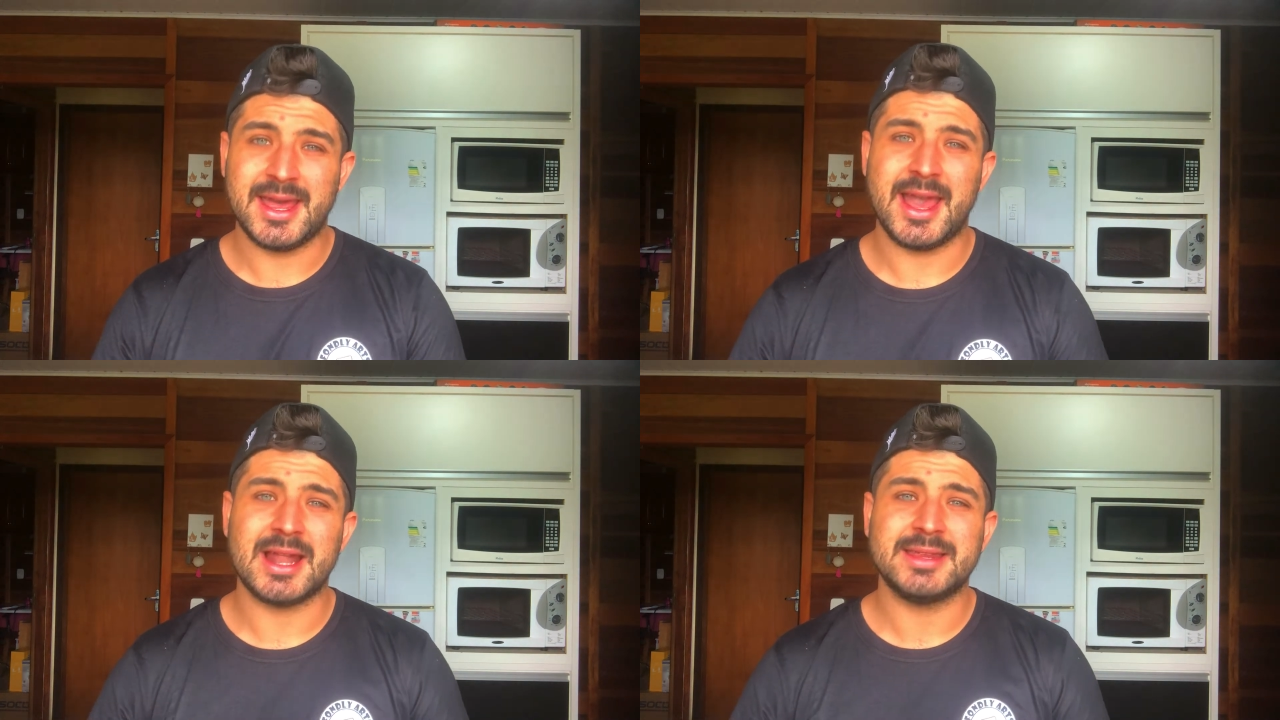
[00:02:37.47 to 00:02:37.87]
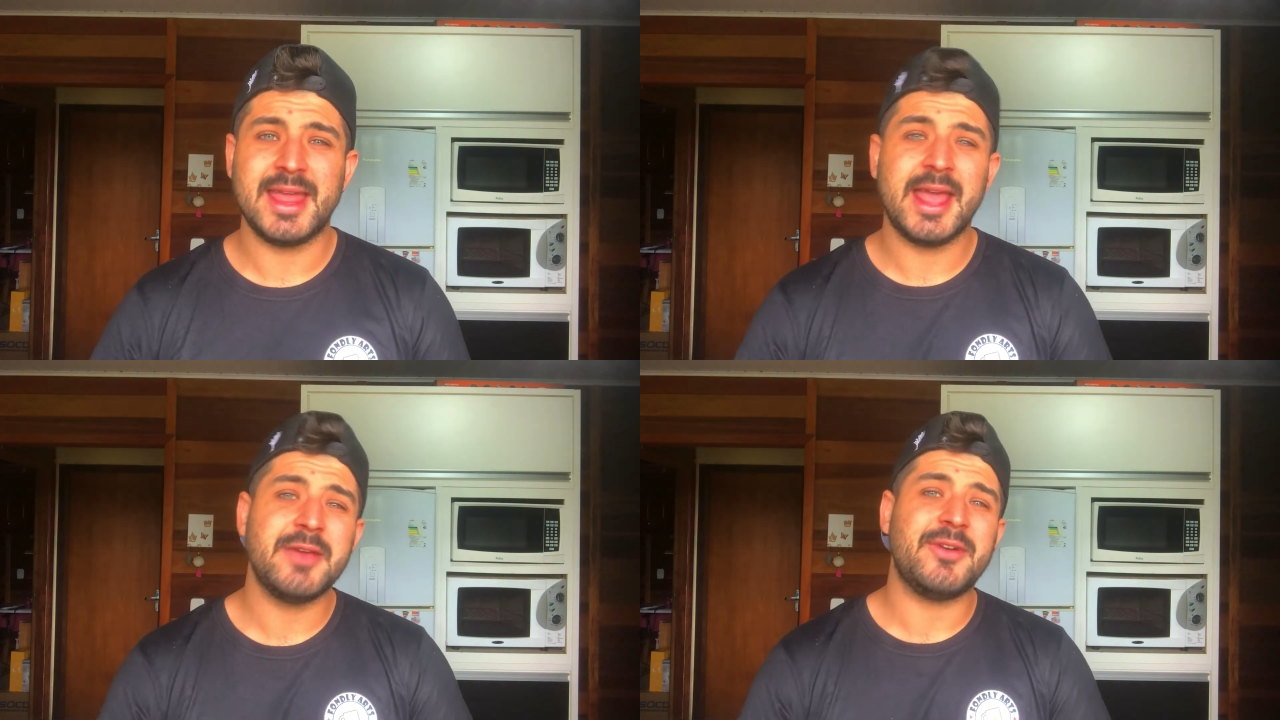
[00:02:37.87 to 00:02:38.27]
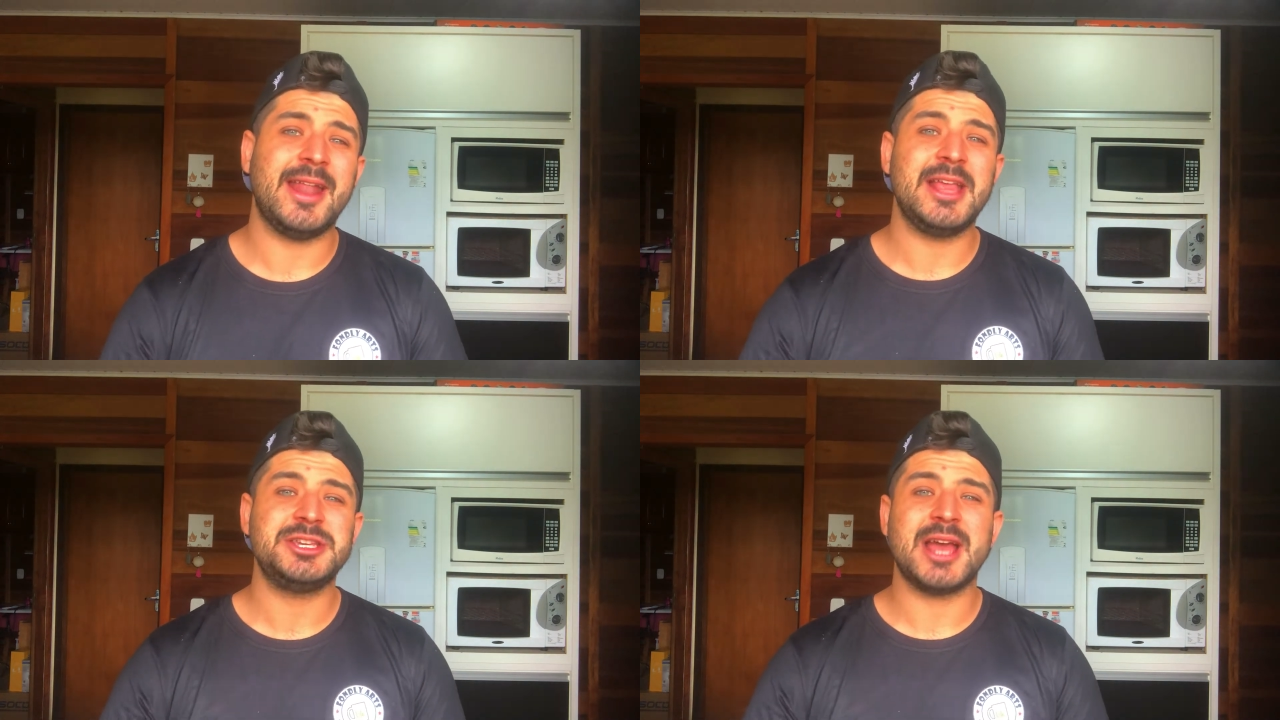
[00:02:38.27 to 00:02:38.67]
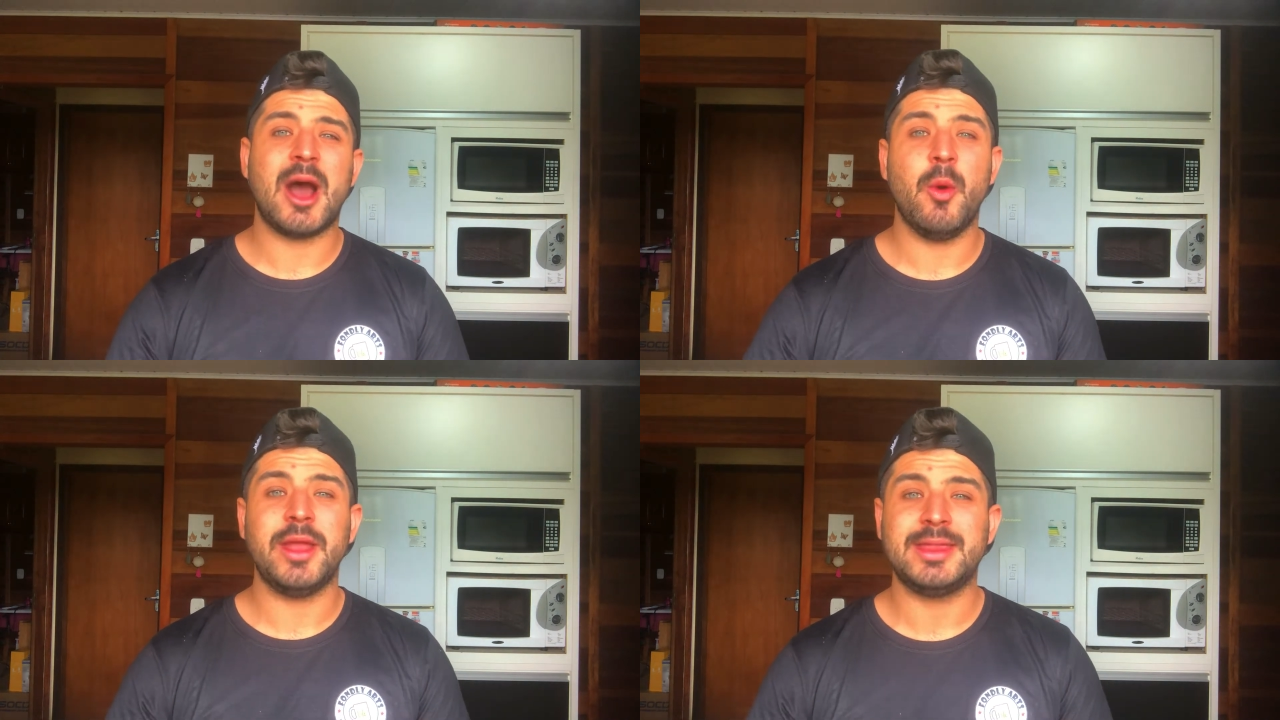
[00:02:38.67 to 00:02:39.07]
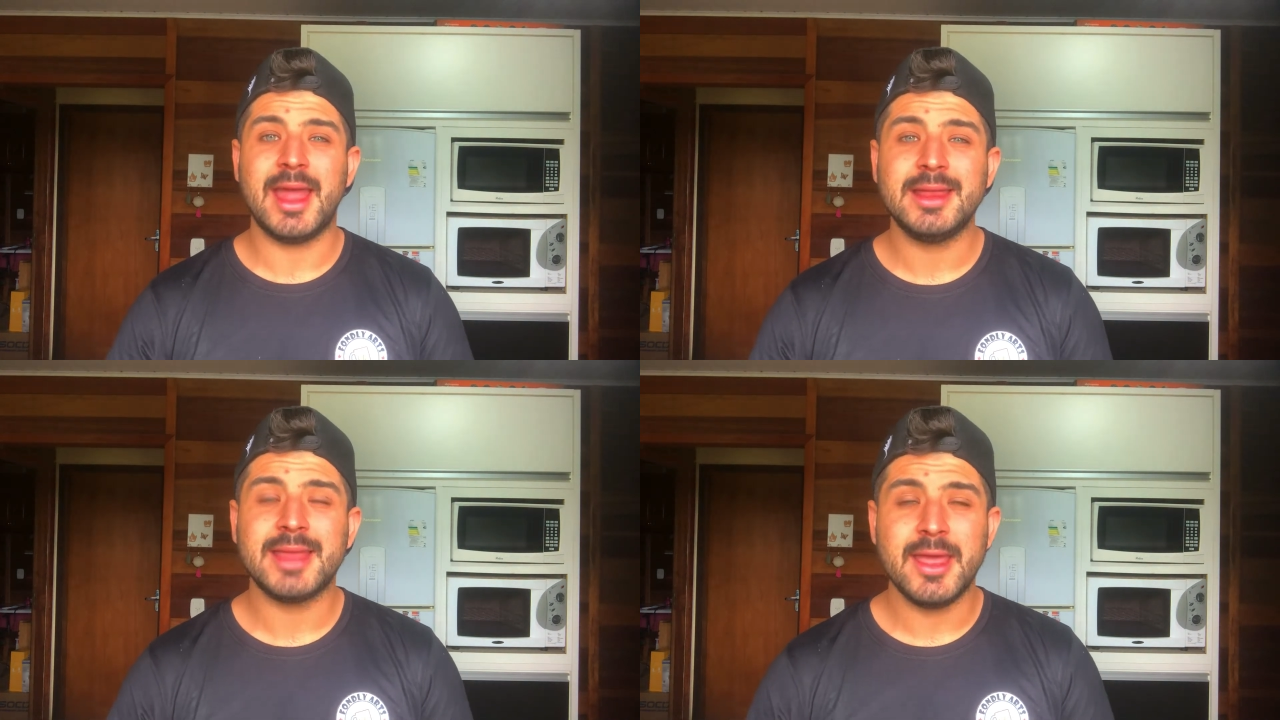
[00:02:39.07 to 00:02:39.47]
ela tem equivalente a
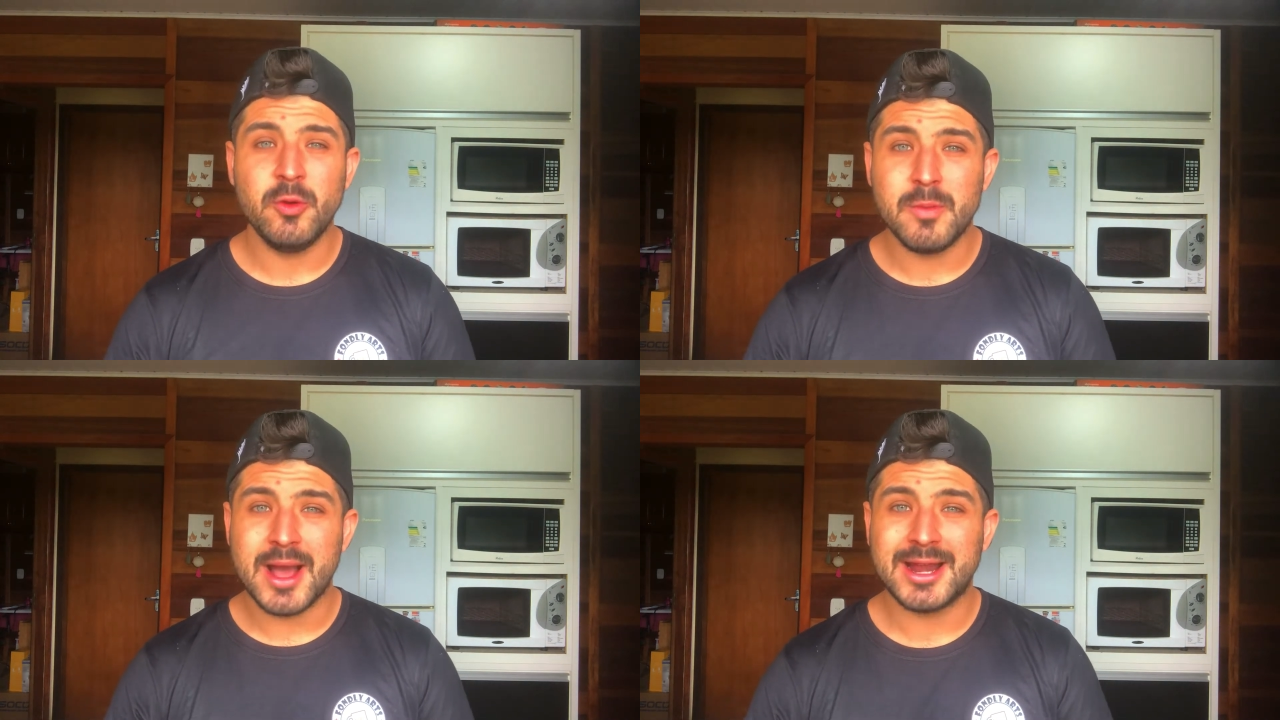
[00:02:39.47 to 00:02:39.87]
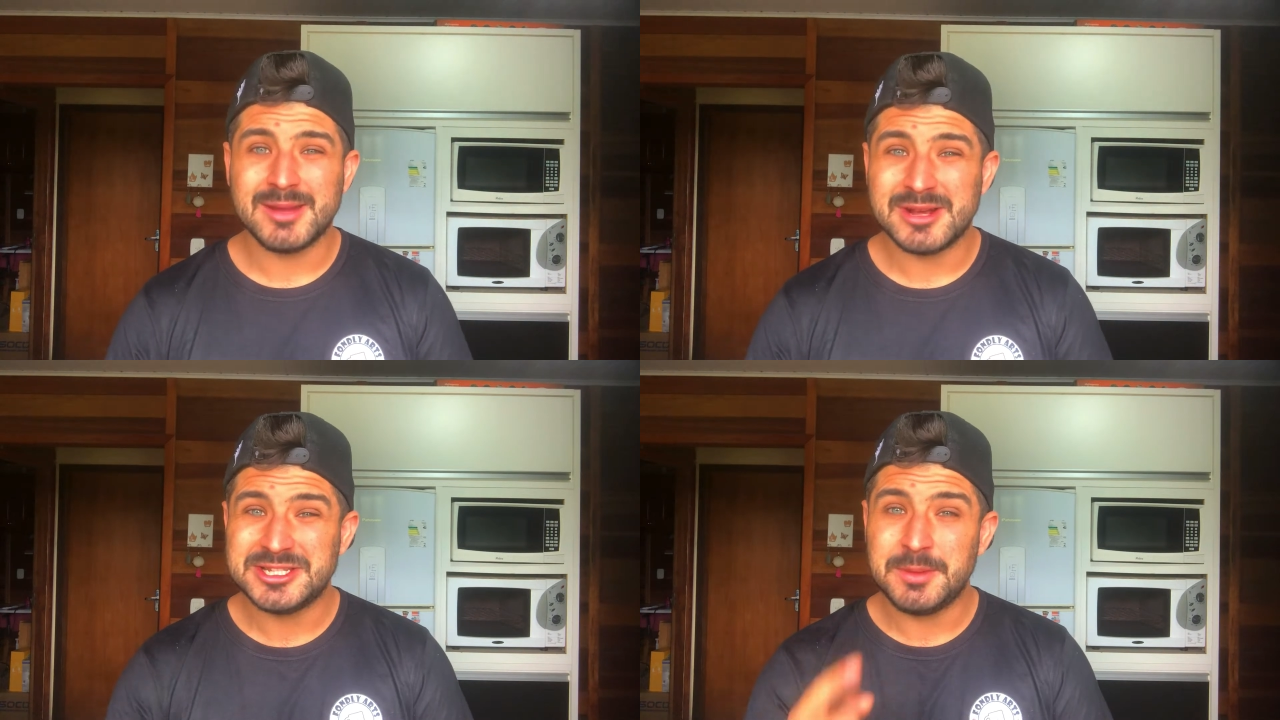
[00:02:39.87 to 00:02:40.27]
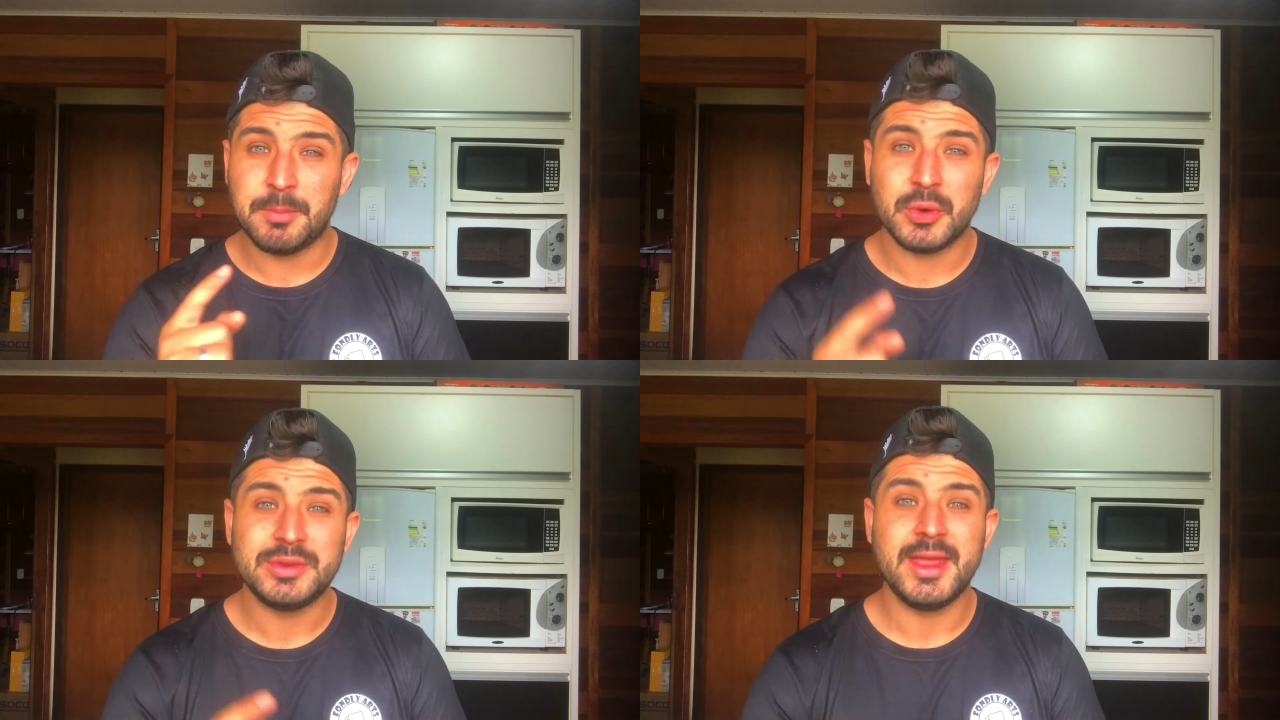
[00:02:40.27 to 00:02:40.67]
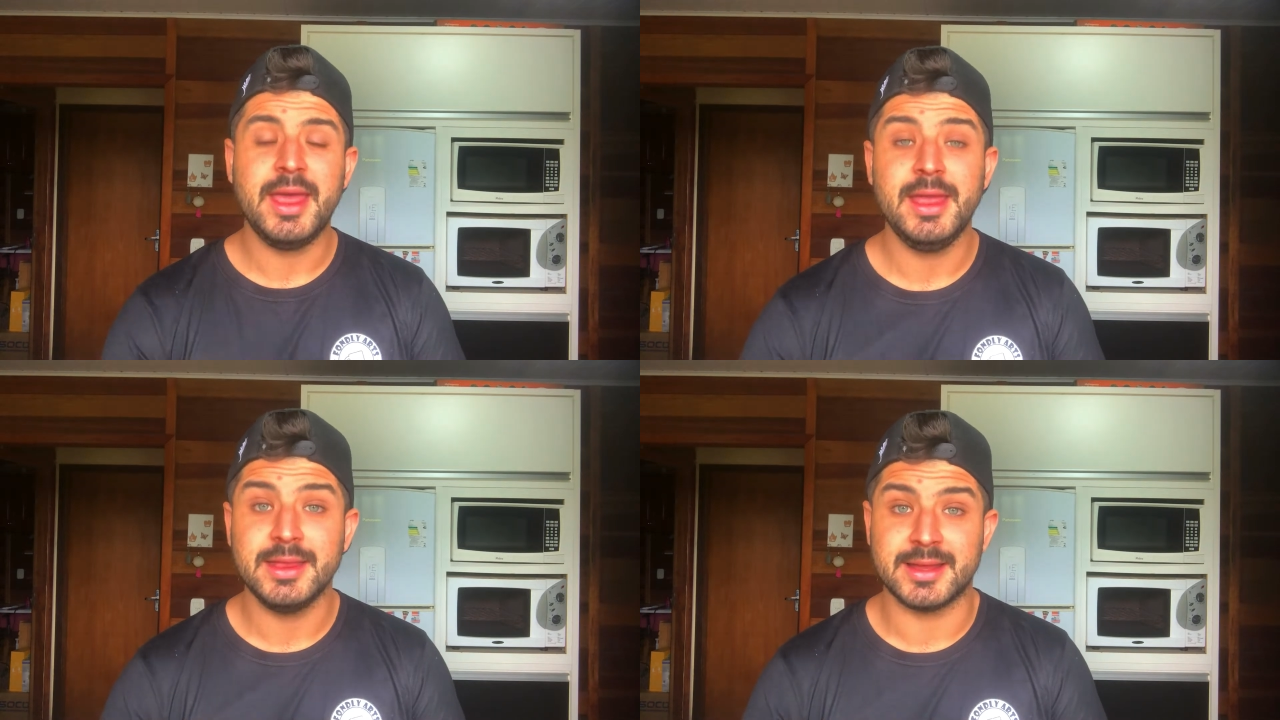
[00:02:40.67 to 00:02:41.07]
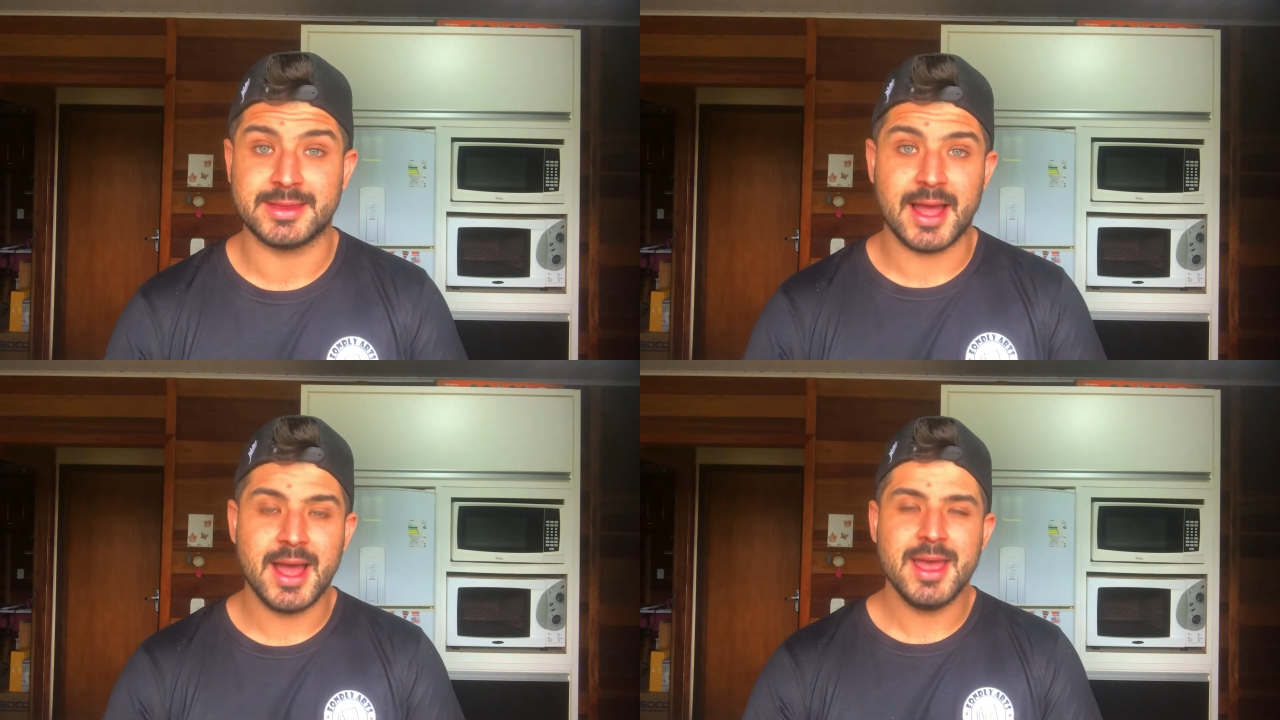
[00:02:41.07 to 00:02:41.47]
81 gramas de proteína,
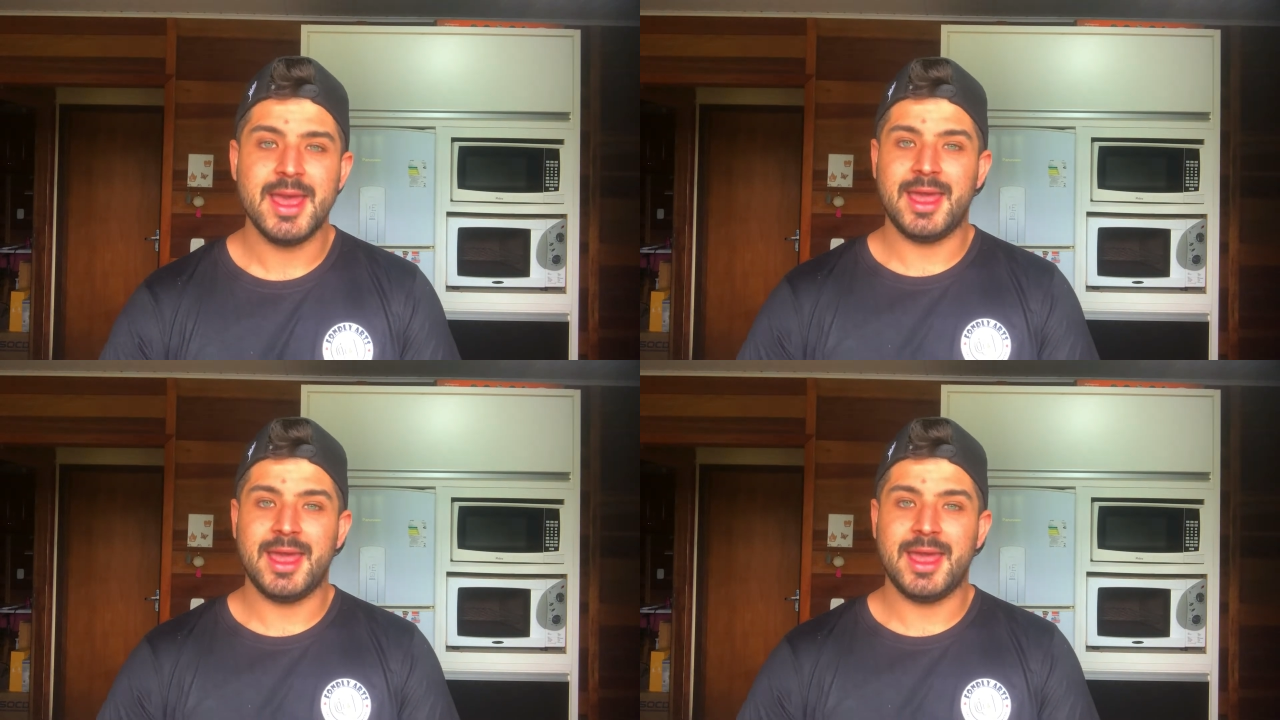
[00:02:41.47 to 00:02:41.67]
tá?